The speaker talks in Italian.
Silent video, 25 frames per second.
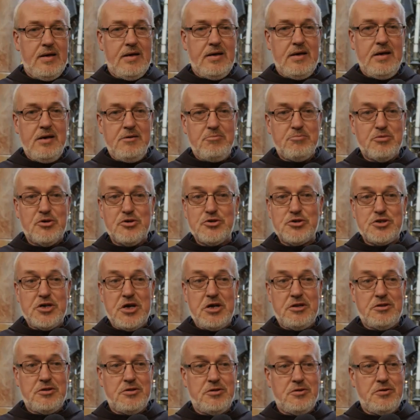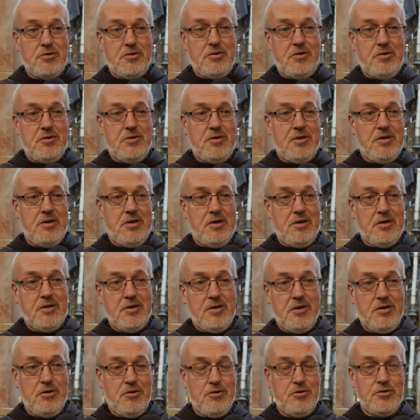Il progetto eh,
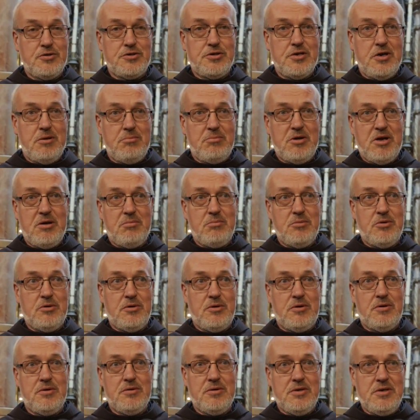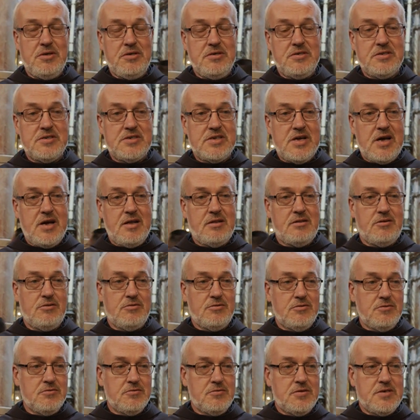che oggi abbiamo
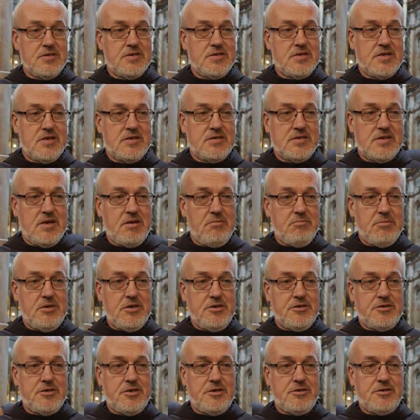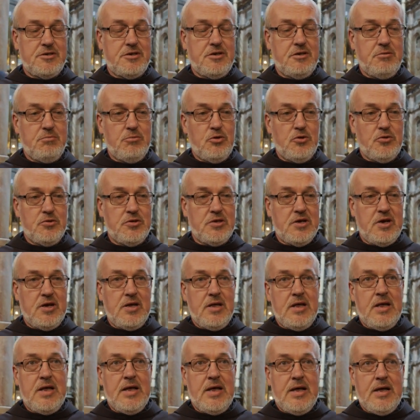iniziato con questa semplice cerimonia
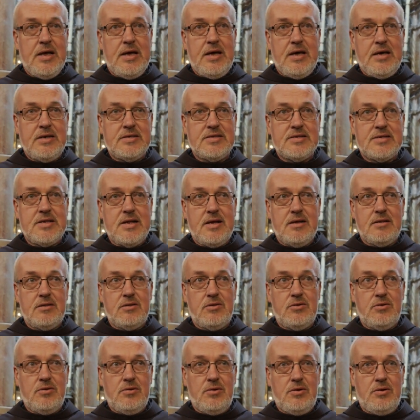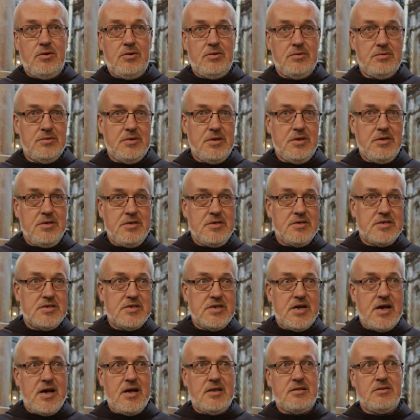è stato
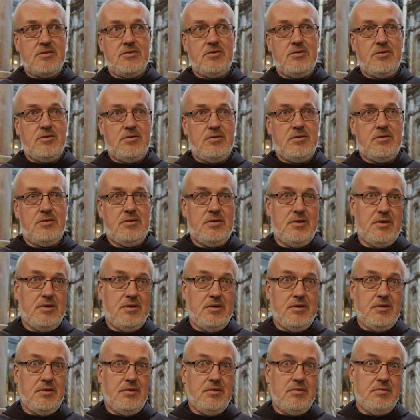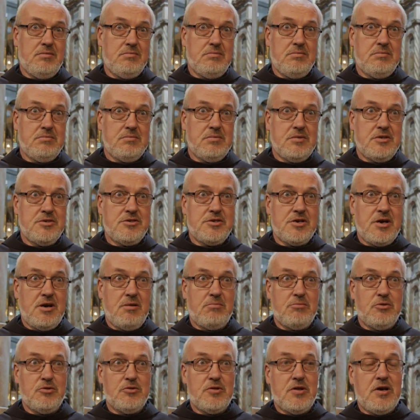iniziato eh,
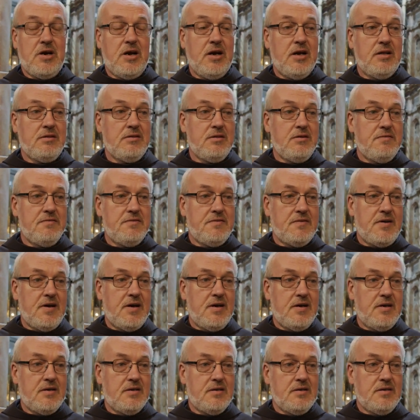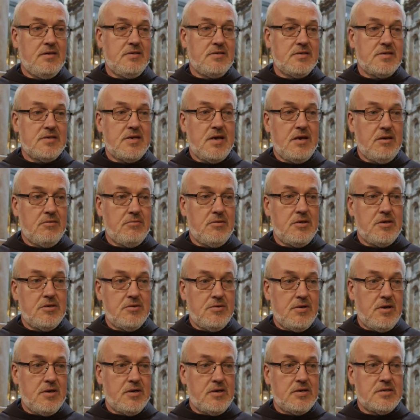diciamo, tre anni fa in
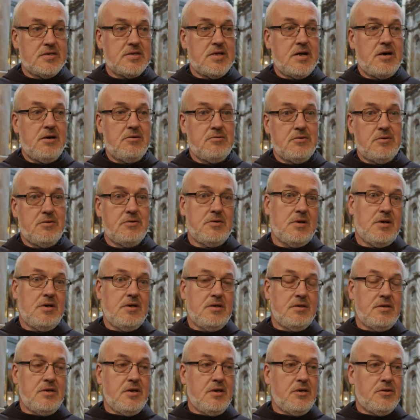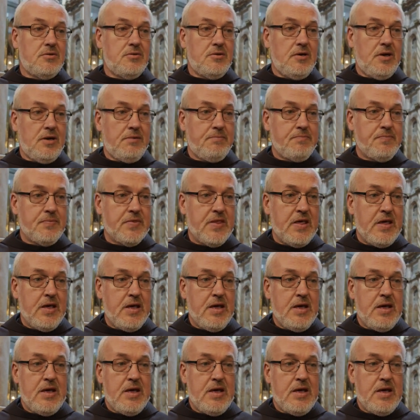seguito al restauro dell'edicola